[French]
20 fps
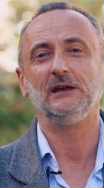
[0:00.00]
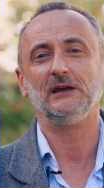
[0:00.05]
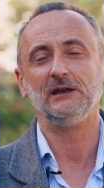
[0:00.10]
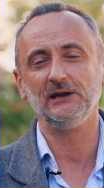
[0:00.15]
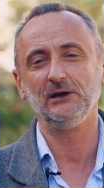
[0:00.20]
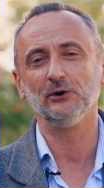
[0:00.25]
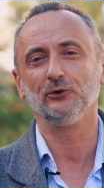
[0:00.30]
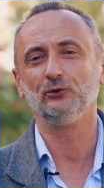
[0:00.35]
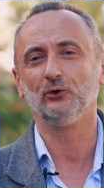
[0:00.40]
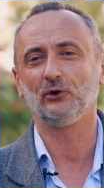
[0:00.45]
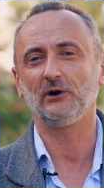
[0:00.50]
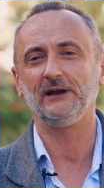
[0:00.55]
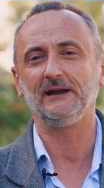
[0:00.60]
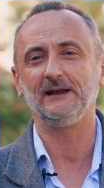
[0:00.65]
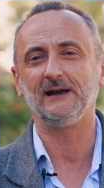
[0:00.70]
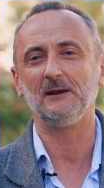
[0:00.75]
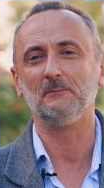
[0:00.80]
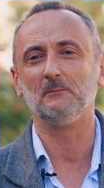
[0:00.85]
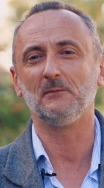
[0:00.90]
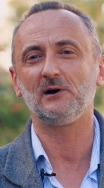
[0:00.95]
et on aura
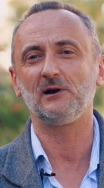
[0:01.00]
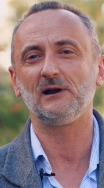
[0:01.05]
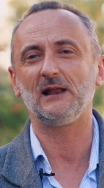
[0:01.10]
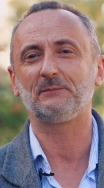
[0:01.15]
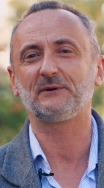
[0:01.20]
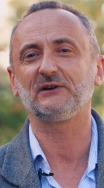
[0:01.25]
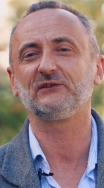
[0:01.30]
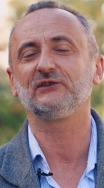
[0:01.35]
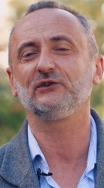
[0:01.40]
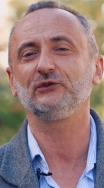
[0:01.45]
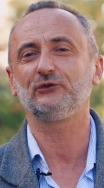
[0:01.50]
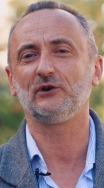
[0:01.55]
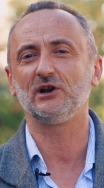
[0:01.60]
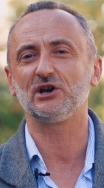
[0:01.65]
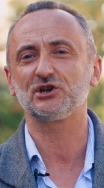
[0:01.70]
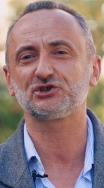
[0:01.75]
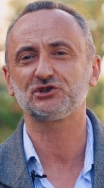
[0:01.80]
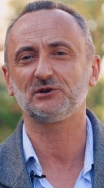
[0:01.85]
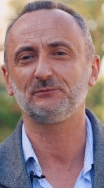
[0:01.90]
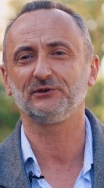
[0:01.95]
également la présence de
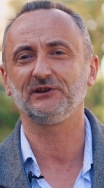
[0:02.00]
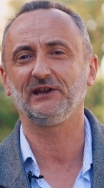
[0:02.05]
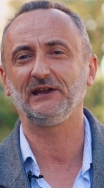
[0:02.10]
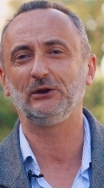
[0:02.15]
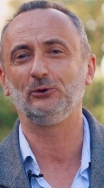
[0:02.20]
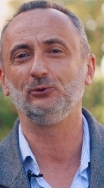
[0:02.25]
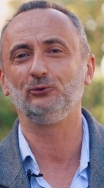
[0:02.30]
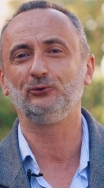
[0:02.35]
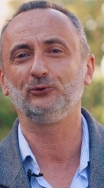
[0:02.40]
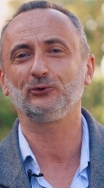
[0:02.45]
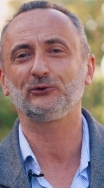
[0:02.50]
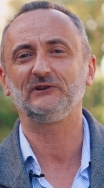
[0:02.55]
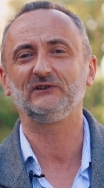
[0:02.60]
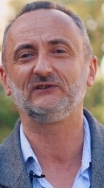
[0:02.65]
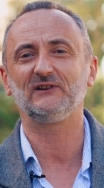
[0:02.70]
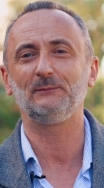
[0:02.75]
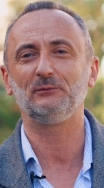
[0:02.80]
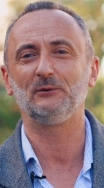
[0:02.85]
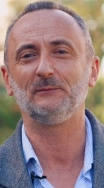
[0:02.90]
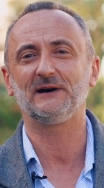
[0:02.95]
la Chambre d'agriculture
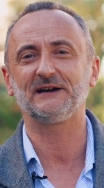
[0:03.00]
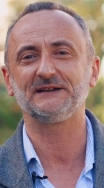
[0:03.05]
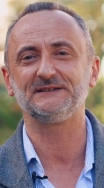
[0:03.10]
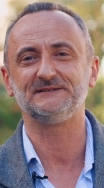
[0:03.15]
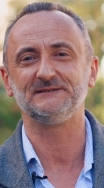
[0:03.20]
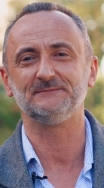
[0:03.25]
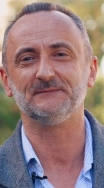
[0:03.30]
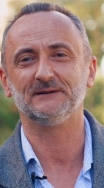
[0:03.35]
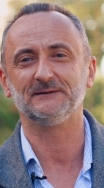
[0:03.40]
des Alpes-Maritimes.